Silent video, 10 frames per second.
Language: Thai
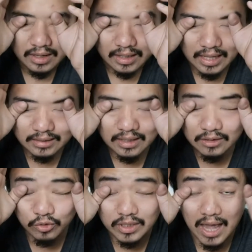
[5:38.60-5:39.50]
เลสซิ่ง
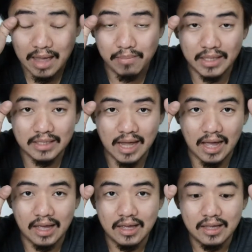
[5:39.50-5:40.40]
ส่วนใหญ่มันจะ
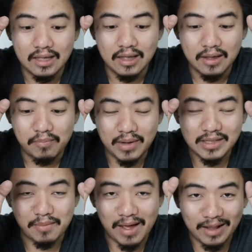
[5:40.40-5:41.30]
ไม่
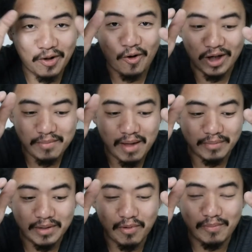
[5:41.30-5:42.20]
สามารถงอได้แบบ
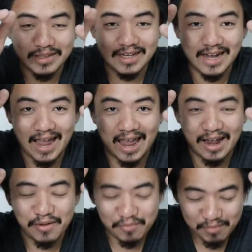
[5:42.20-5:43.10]
นี้ เพราะมันจะแข็ง
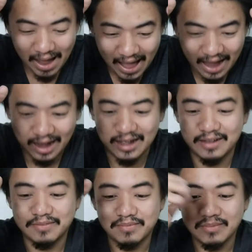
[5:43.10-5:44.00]
มาก
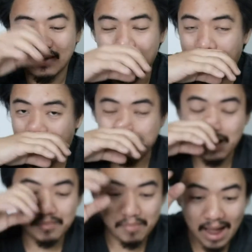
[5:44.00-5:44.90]
แข็ง
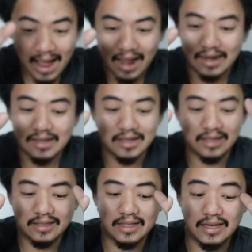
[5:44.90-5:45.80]
มากๆเลย
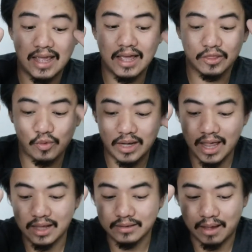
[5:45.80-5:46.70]
ทีเนี้ยตัวเนี้ย
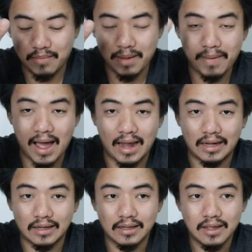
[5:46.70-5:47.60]
สามารถผ่าน
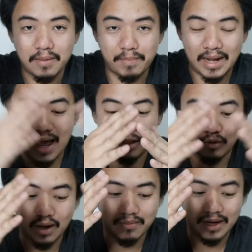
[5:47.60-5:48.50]
ปัญหาตรง
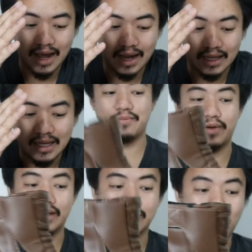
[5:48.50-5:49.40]
นั้นมาได้ซิปไว้
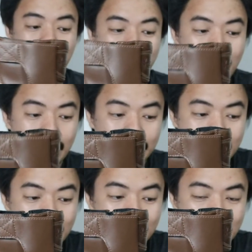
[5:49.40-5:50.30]
ทั้งสองฝั่ง
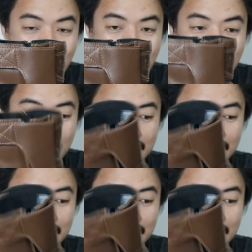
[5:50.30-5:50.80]
ด้านข้าง